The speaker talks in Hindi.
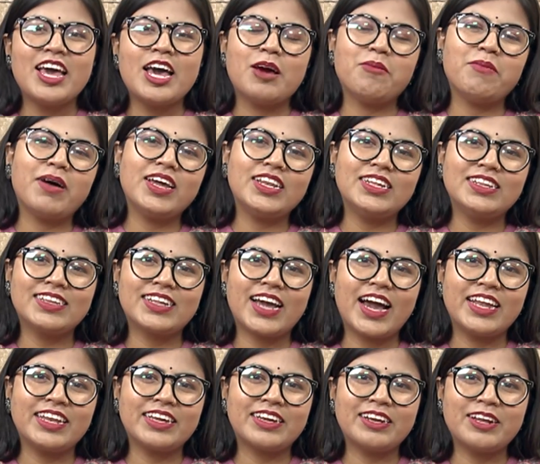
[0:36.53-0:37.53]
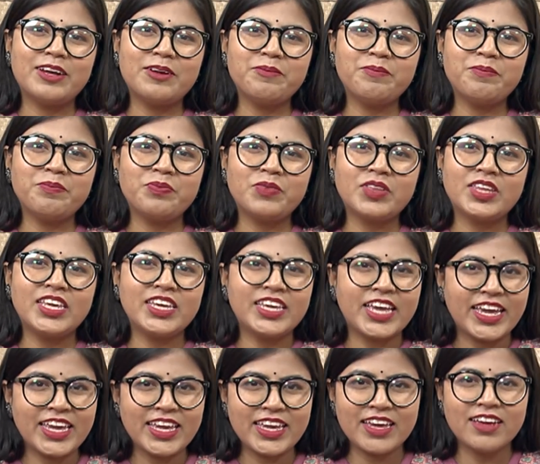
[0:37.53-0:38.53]
हमारे इस कार्यक्रम की
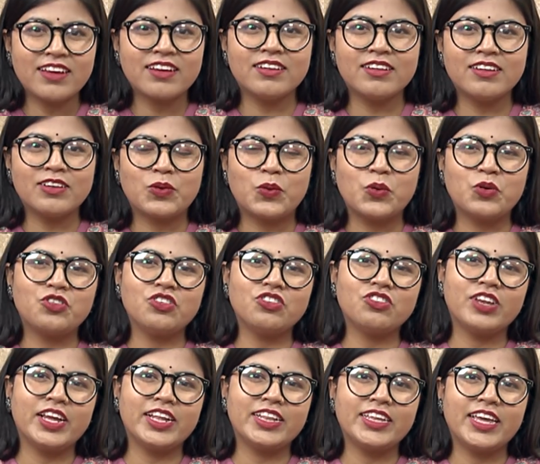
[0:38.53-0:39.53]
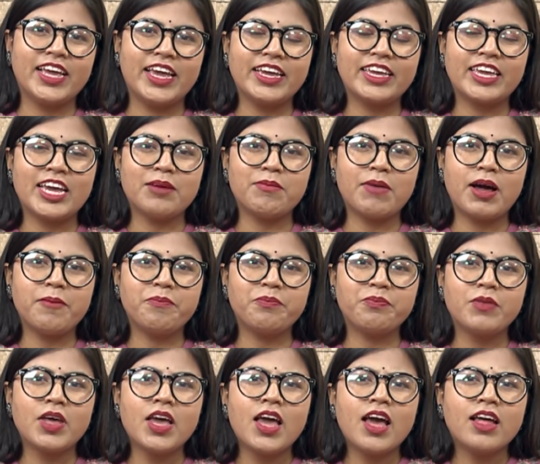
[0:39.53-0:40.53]
यही एक कोशिश रहती है कि हम आप